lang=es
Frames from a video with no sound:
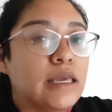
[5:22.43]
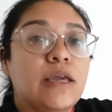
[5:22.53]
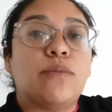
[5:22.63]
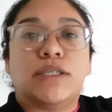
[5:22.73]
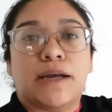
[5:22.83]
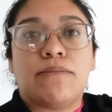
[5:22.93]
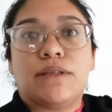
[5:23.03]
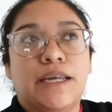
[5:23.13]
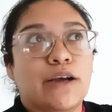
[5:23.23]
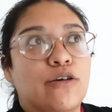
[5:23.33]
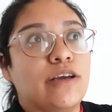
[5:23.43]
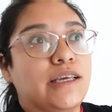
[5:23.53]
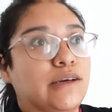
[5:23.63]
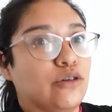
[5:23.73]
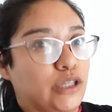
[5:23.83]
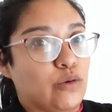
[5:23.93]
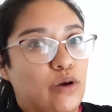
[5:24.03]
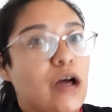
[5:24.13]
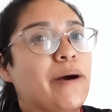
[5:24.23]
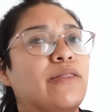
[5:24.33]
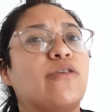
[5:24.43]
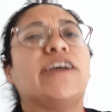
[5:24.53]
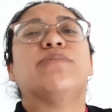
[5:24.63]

Y pues ya, llego y continúo lavando.